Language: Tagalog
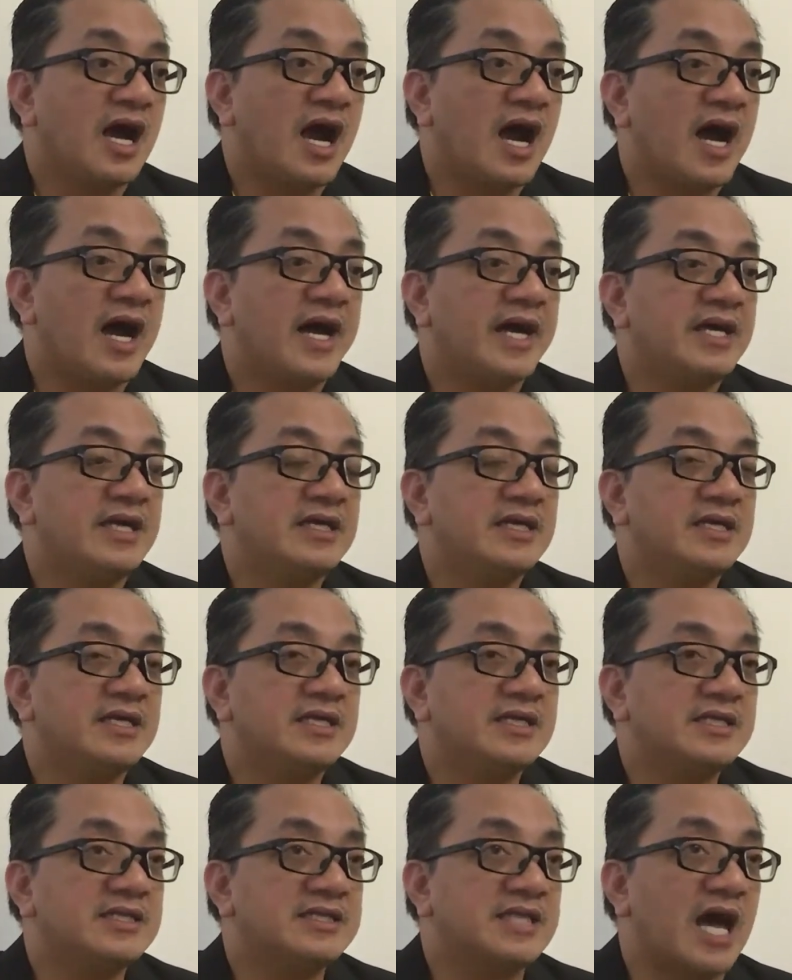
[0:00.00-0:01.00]

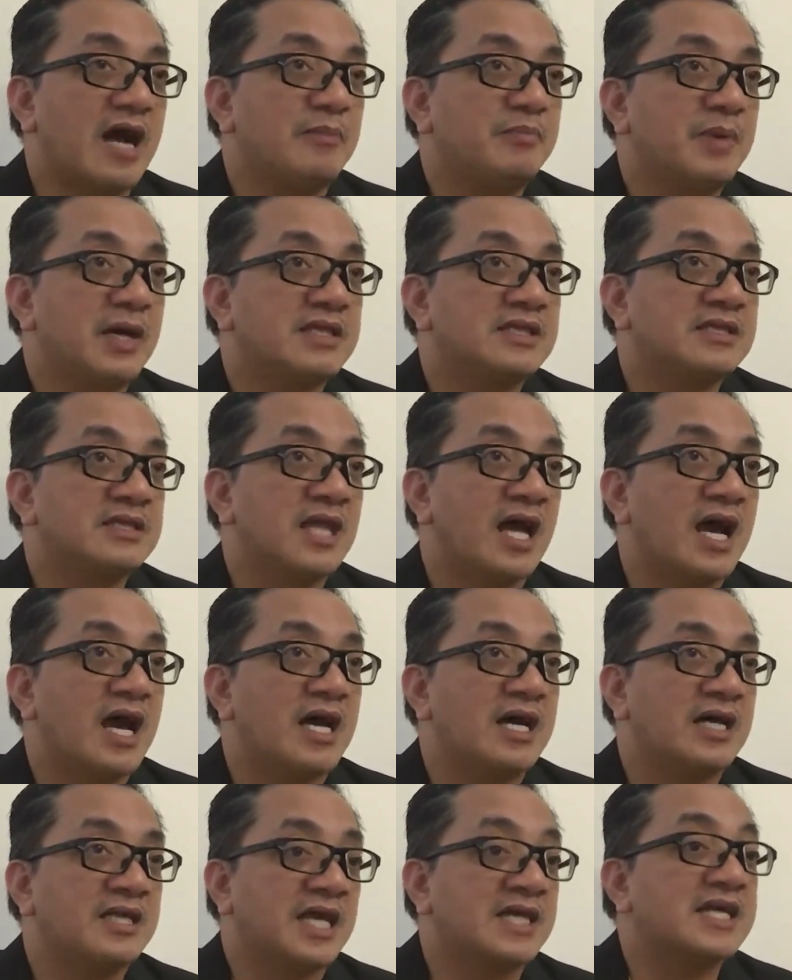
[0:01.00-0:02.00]
ay dapat
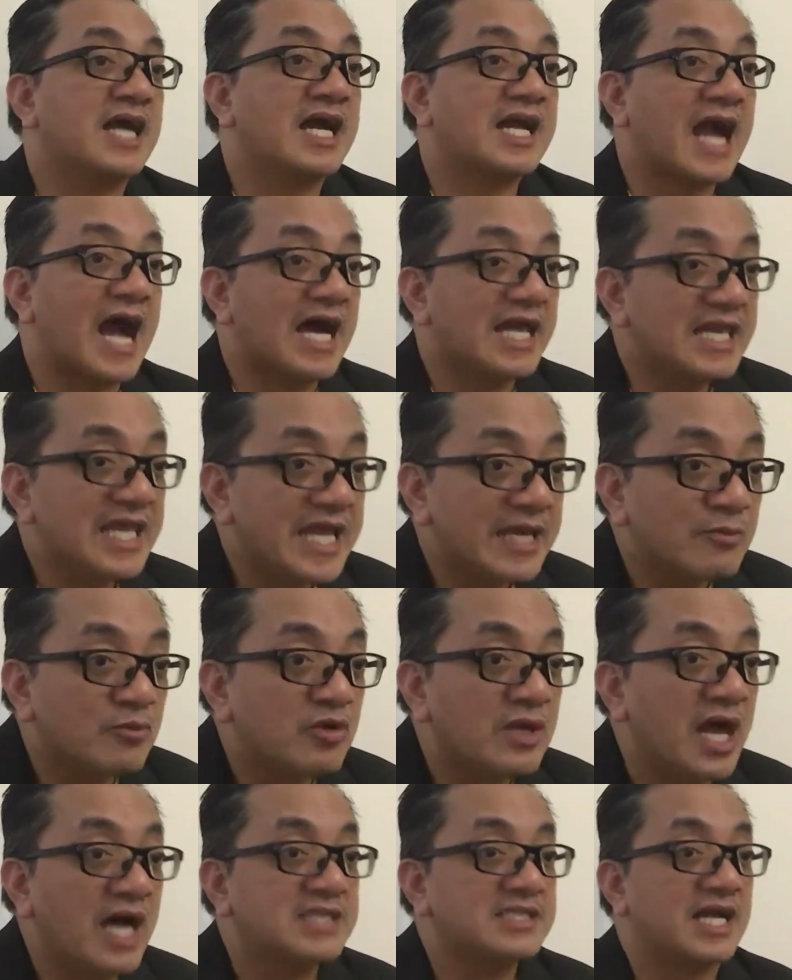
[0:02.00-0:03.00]
na nanggagaling
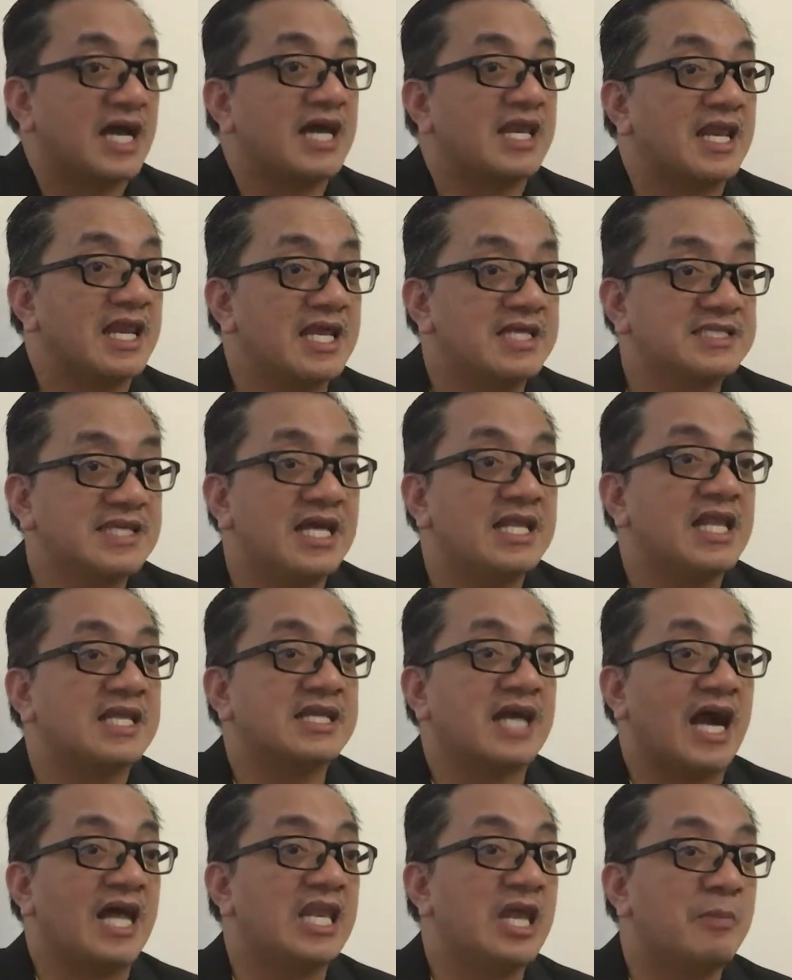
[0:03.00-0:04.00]
mula sa karanasan at
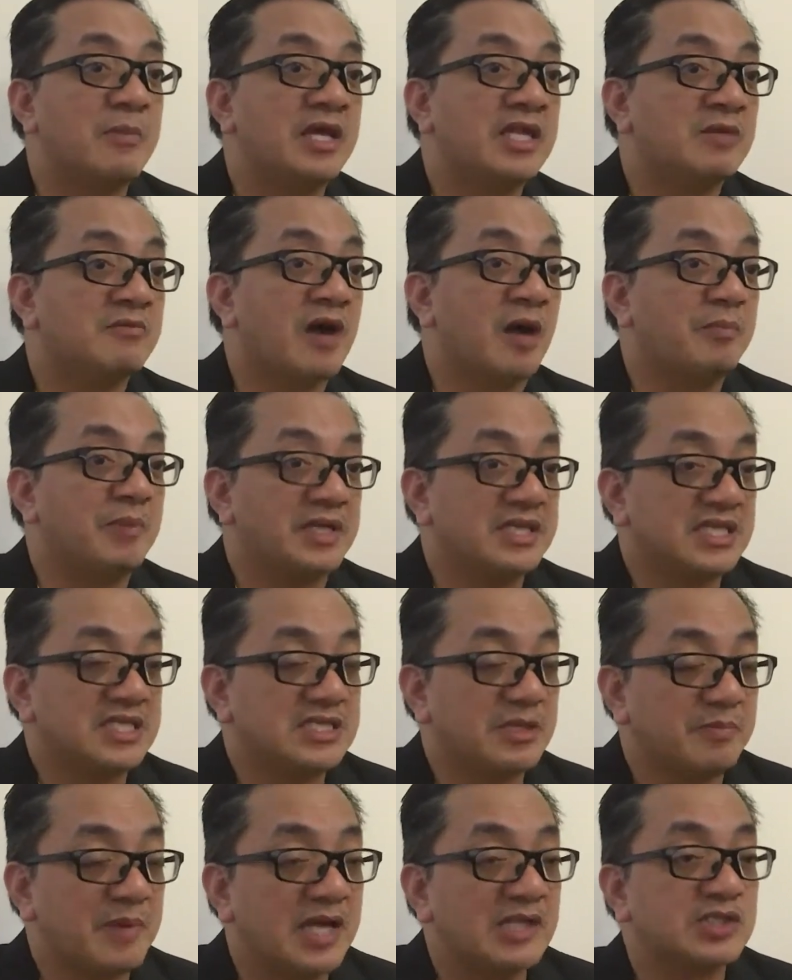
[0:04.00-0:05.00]
kaalaman ng mga
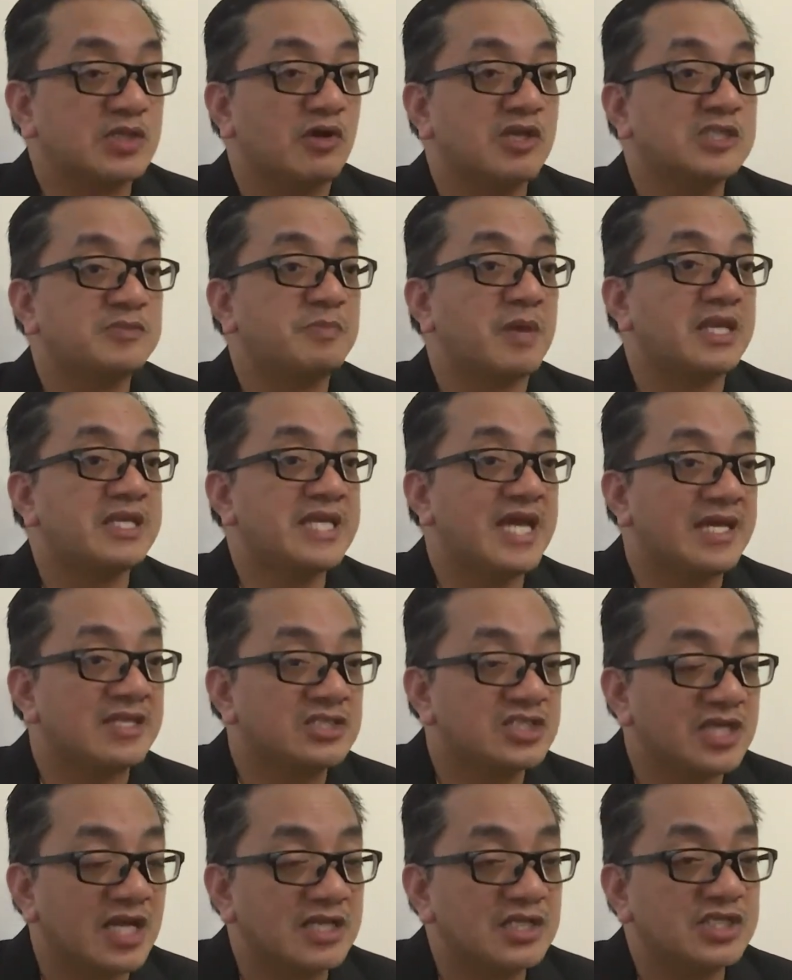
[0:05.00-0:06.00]
participants. So
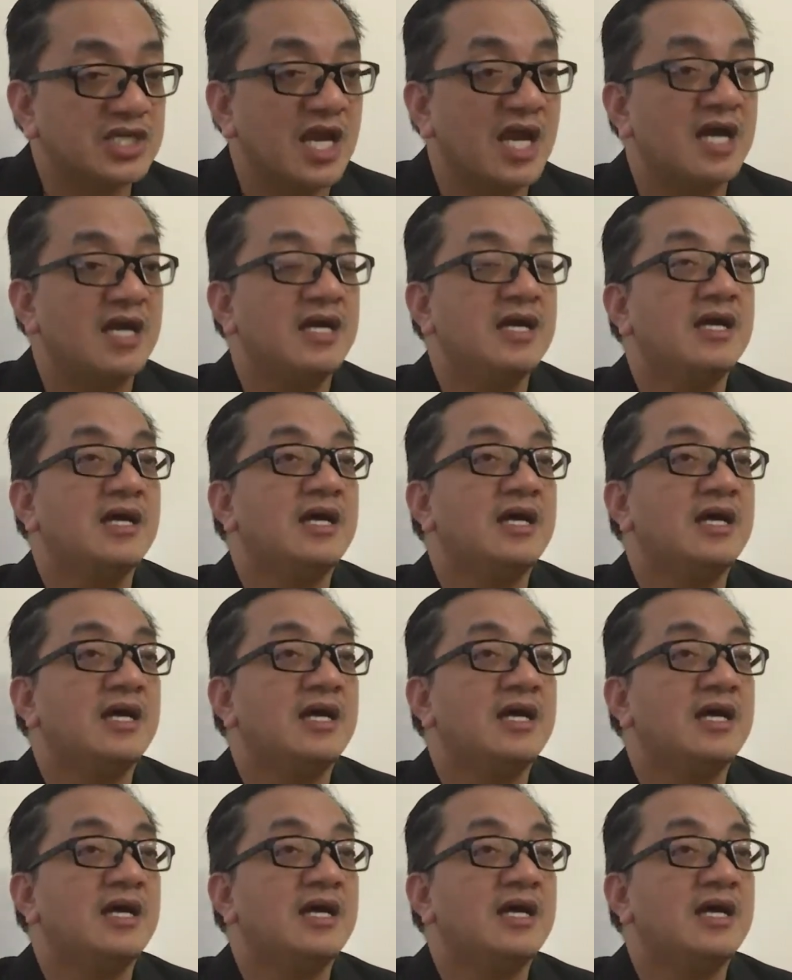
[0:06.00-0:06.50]
experiential siya.